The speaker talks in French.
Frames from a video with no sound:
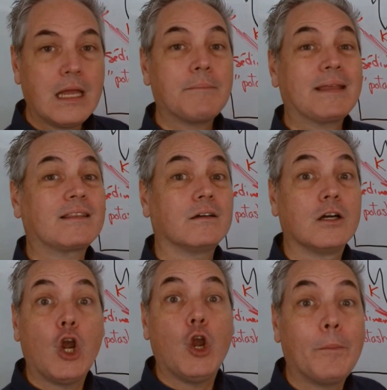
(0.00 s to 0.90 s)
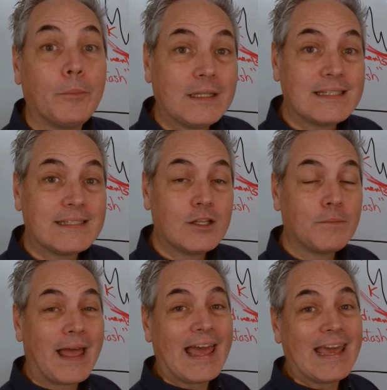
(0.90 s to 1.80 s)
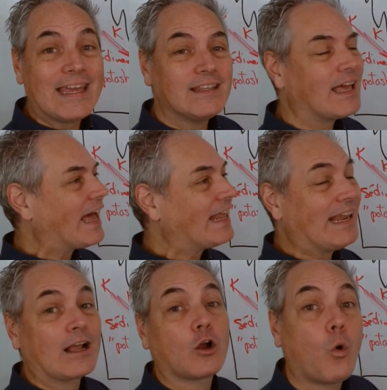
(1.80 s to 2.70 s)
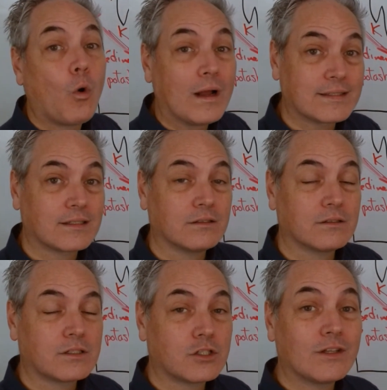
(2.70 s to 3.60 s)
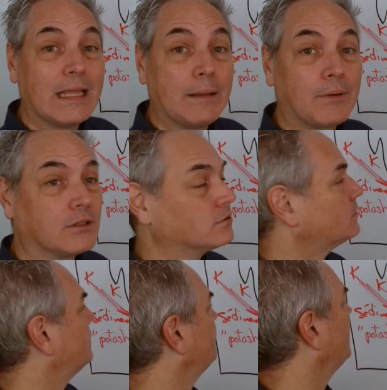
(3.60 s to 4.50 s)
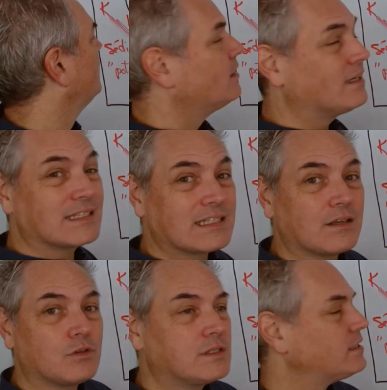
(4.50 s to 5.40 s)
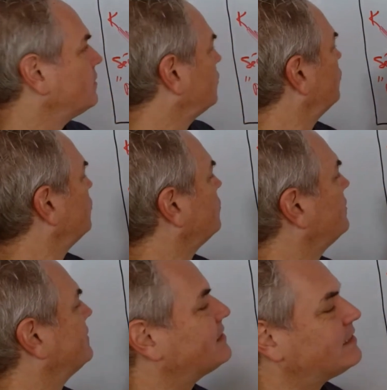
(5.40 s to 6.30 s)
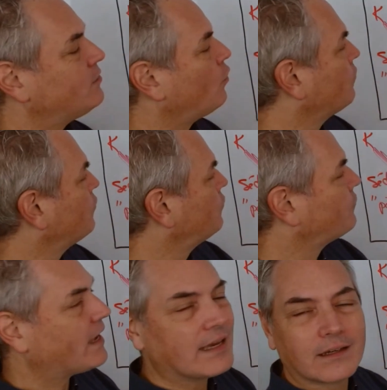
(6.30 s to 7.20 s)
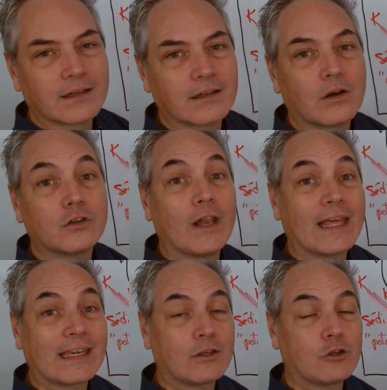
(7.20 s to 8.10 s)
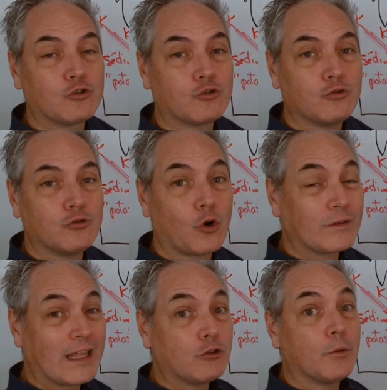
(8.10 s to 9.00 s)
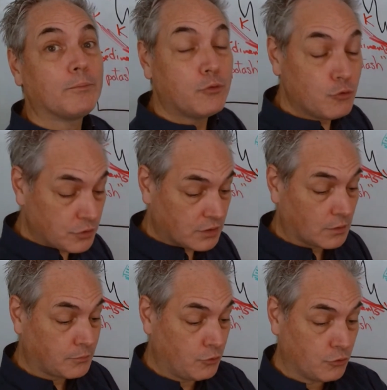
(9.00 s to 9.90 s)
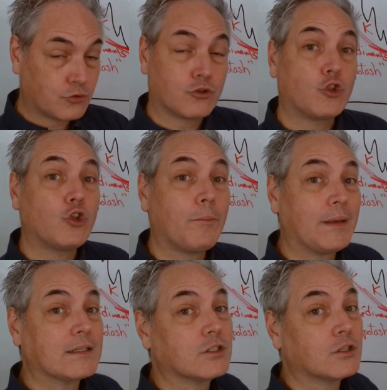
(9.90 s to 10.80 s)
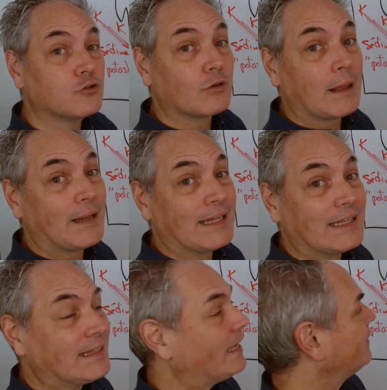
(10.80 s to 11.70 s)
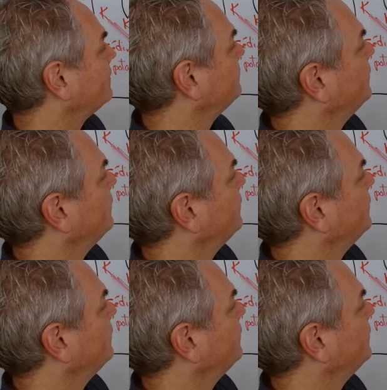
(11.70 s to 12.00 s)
Maintenant, le potassium aide à la croissance des plantes. Ça, ça veut dire que si on veut faire de l'agriculture, on a de plus en plus de personnes sur la planète Terre.